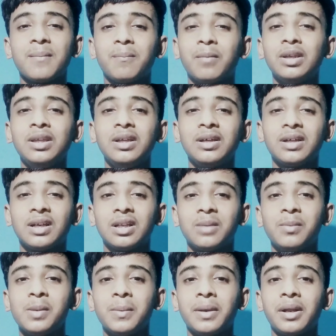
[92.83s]
मन नहीं कर रहा था
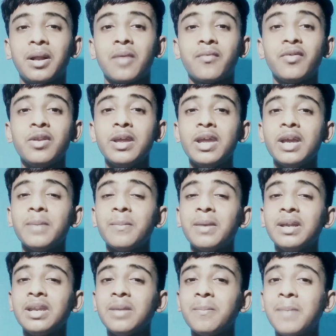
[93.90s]
वीडियो बनाने का फिर एक
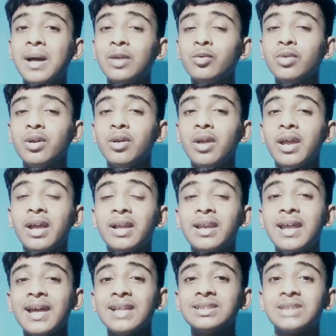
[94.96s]
महीने बाद उन्होंने एक
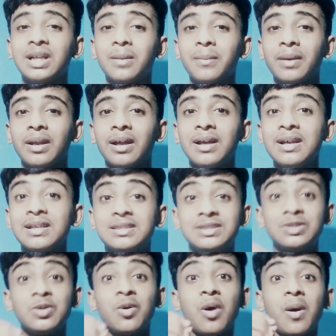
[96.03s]
नया चैनल बनाया
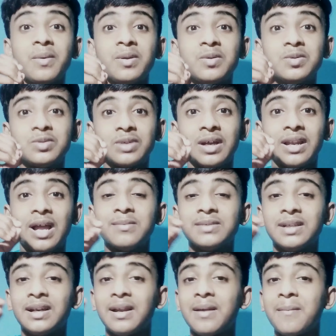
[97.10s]
जो अभी उसका नाम
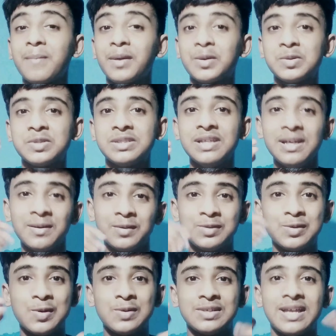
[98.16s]
चल रहा है मनोज दे वो
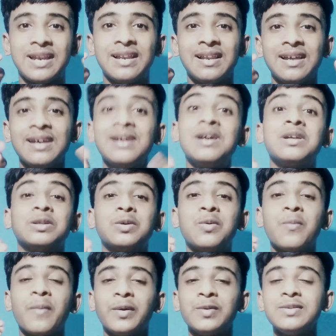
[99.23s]
जो चैनल है तो वो
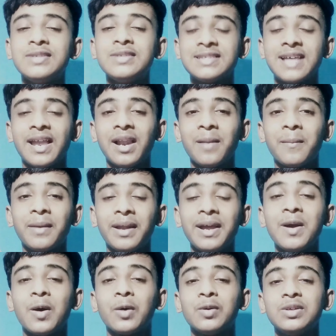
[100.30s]
मनोज दे चैनल बनाए
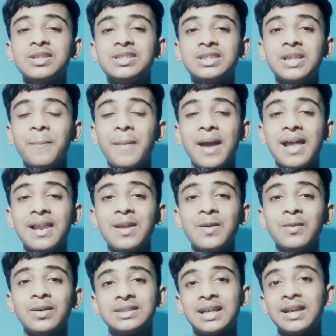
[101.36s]
और इससे पहले
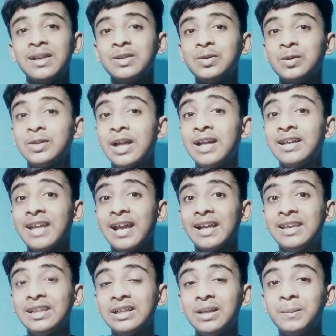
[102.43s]
उनका चैनल जो था
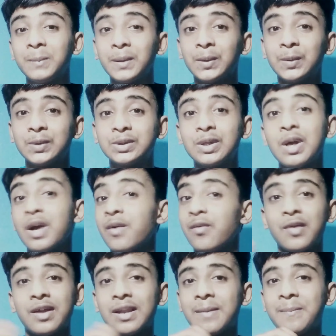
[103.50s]
टेक्निकल मनोज वो
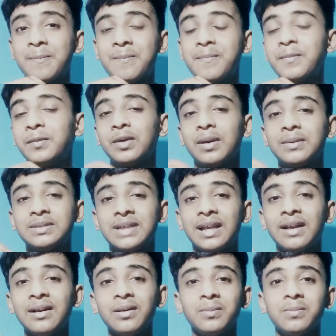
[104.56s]
वाला उनका
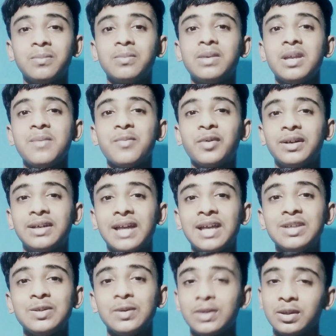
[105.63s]
चैनल
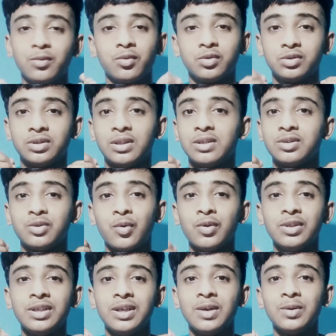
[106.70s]
डिमोनेटाइज हो गया तो उसने छोड़
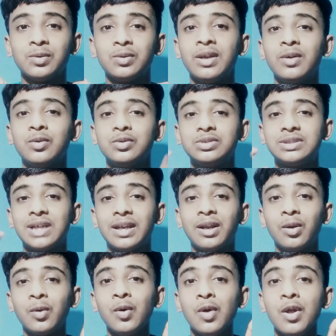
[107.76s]
दिए हुए हैं उस चैनल
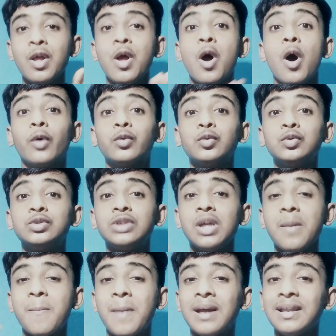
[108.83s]
को और उसके
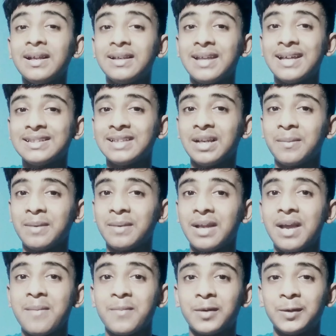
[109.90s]
बाद एक नया चैनल
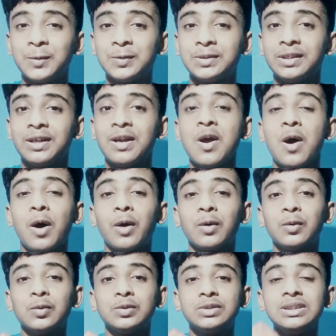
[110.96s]
बनाया मनोज दे और
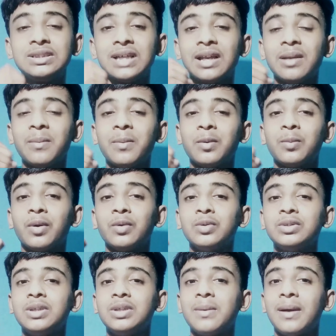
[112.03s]
उसी चैनल पे मनोज
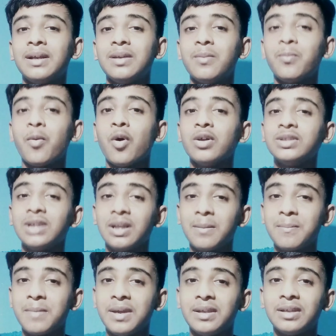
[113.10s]
दे भाई ने बहुत ज़्यादा
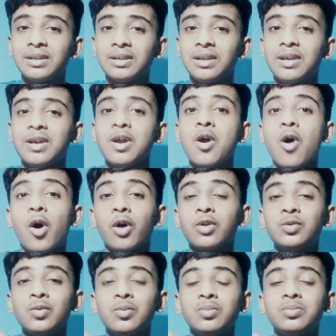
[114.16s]
मेहनत की और
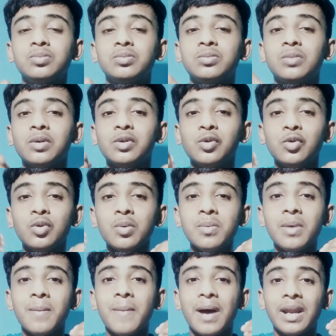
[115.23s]
जो यूट्यूब
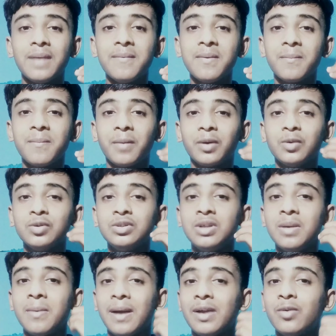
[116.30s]
के बारे में मनोज
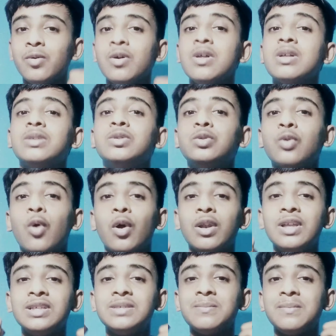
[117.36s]
देव भाई को
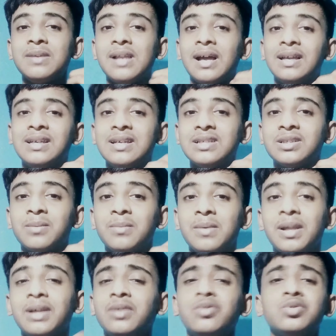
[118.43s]
नॉलेज मिला ये सब
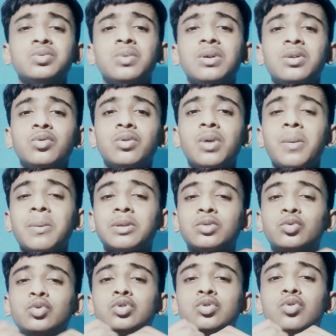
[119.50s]
मिला उस वक्त उनके पास
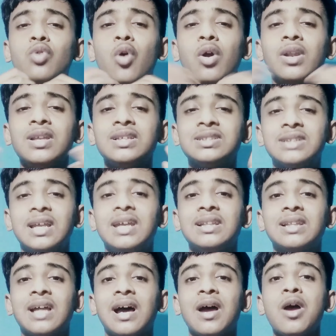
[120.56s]
कुछ नॉलेज नहीं
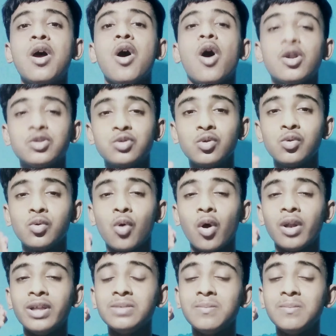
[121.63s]
था और जो नॉलेज